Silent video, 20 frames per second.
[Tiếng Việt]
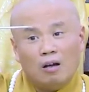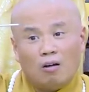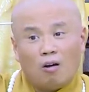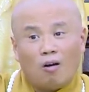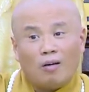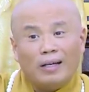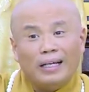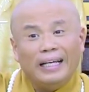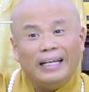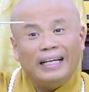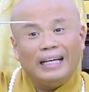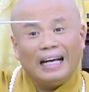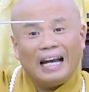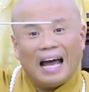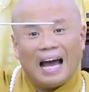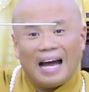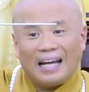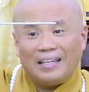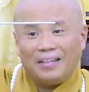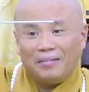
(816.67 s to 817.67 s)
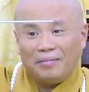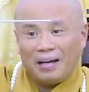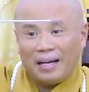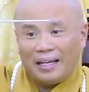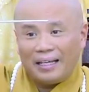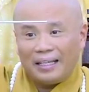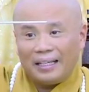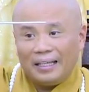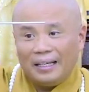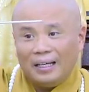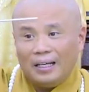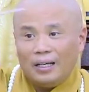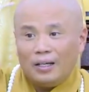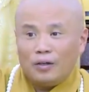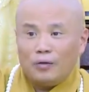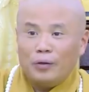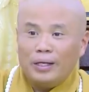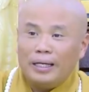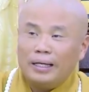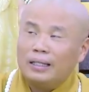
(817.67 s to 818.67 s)
khoảng nghiêng lại như vậy.
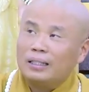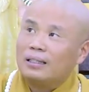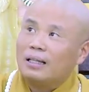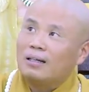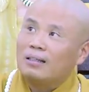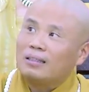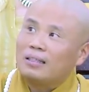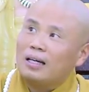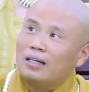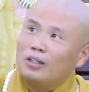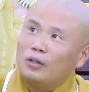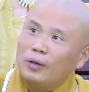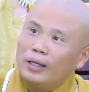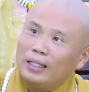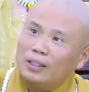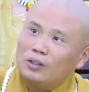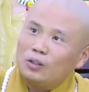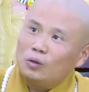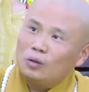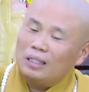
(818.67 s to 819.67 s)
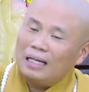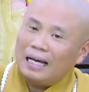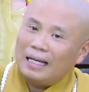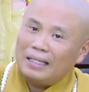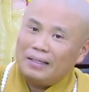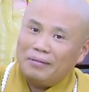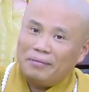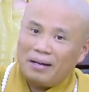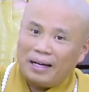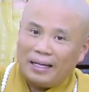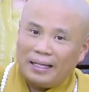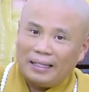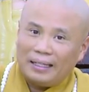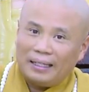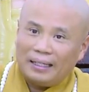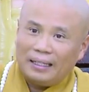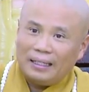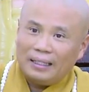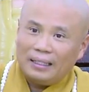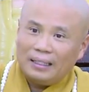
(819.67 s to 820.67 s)
Nguyên từ trên nguyên xuống lại như vậy.
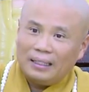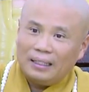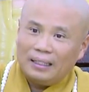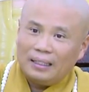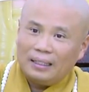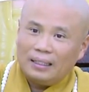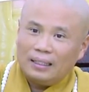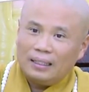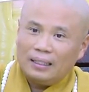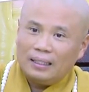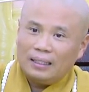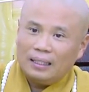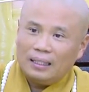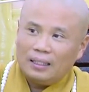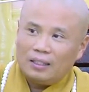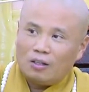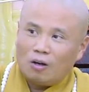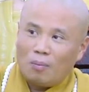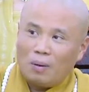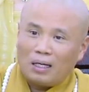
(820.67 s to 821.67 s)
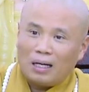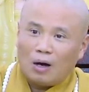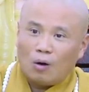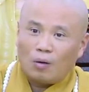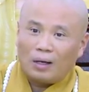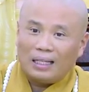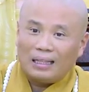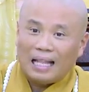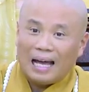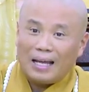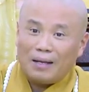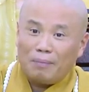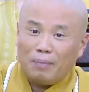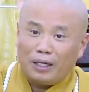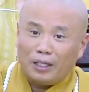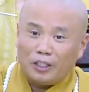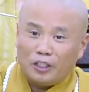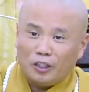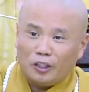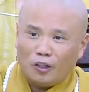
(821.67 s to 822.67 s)
Rồi bắt đầu cái tay
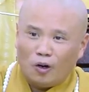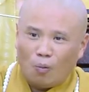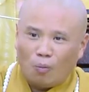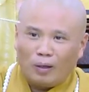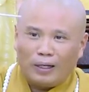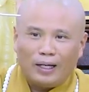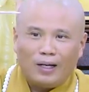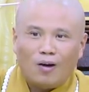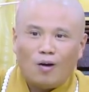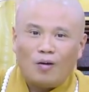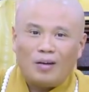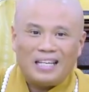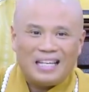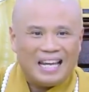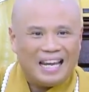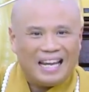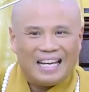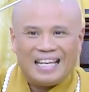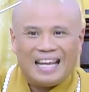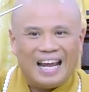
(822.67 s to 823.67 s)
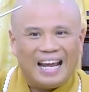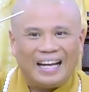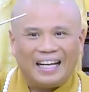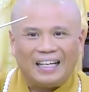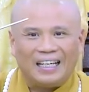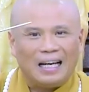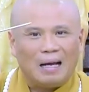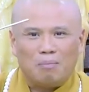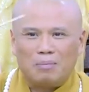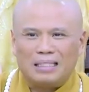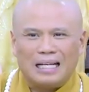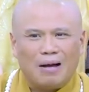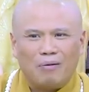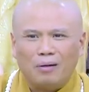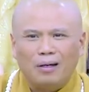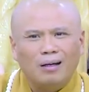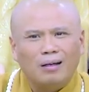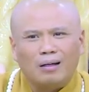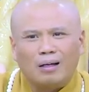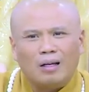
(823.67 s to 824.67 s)
mình vừa đụng cái gối nhẹ nhàng. Làm sao
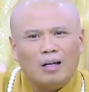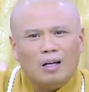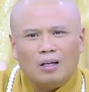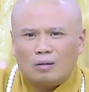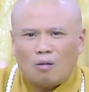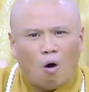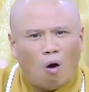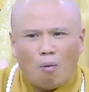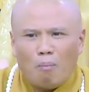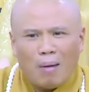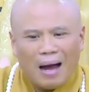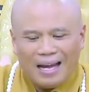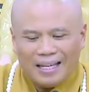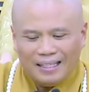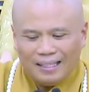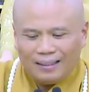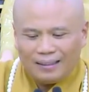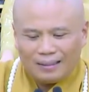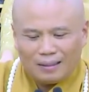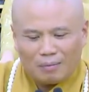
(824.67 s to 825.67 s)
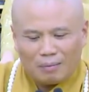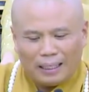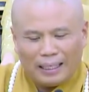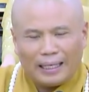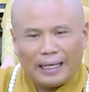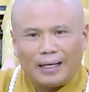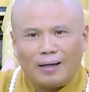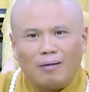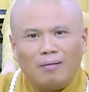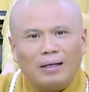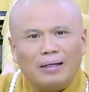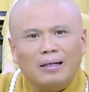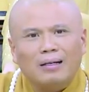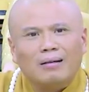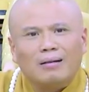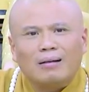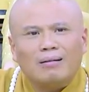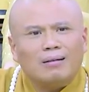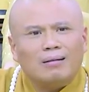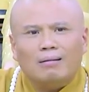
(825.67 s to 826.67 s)
đừng thoải mái nhất. Trong này Ngài nói là
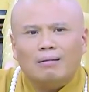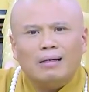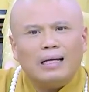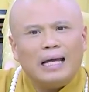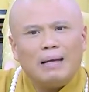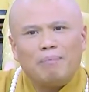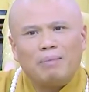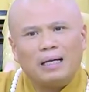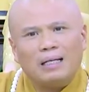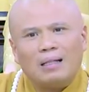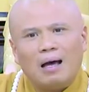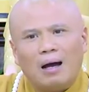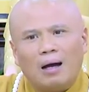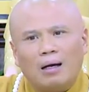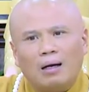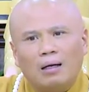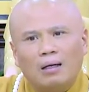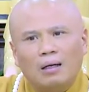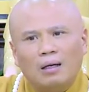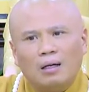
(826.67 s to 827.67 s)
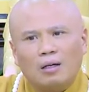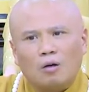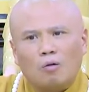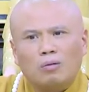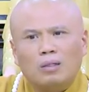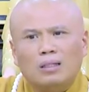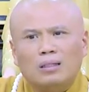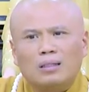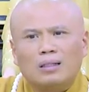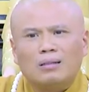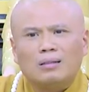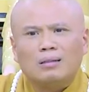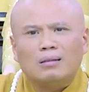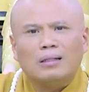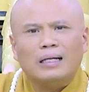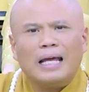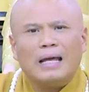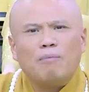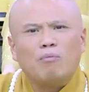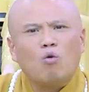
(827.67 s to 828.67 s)
đừng có cưỡng ép cái thân. Cũng đừng có
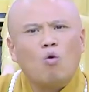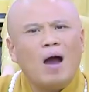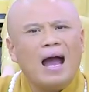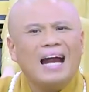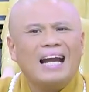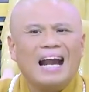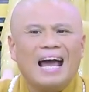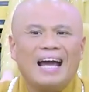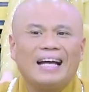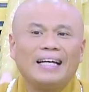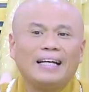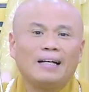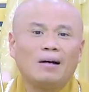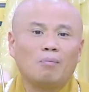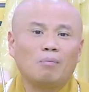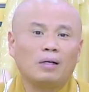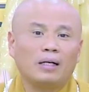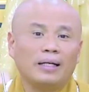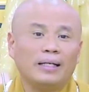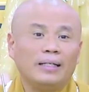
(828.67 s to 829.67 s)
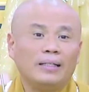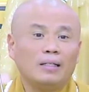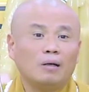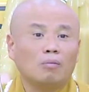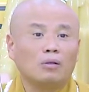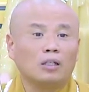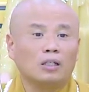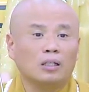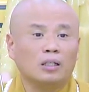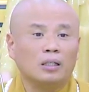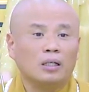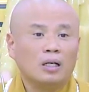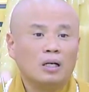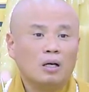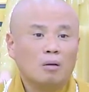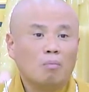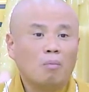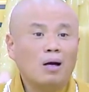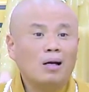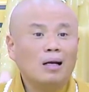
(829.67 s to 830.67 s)
cưỡng ép quá đáng cái không khí trong người.
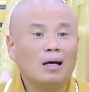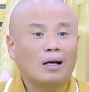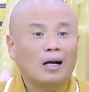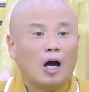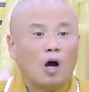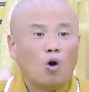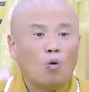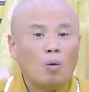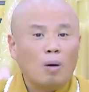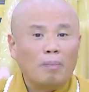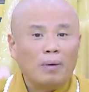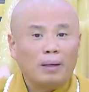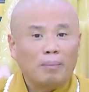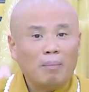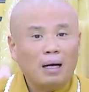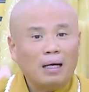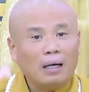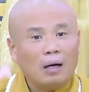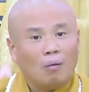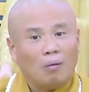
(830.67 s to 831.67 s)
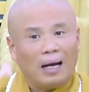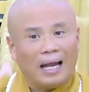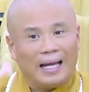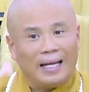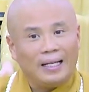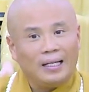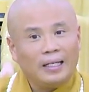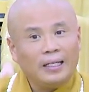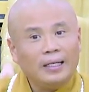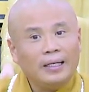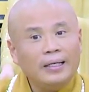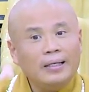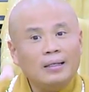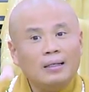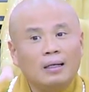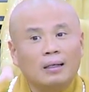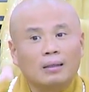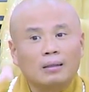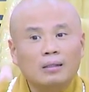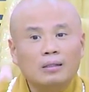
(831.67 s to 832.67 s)
Mới lần đầu mà mình bắt đầu lạy cái khí
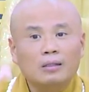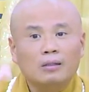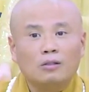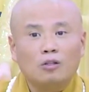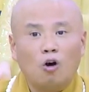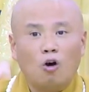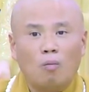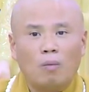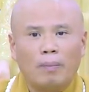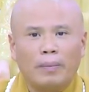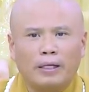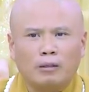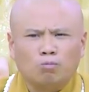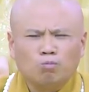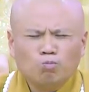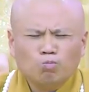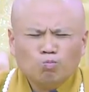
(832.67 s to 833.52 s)
lực nó chưa vô mà mình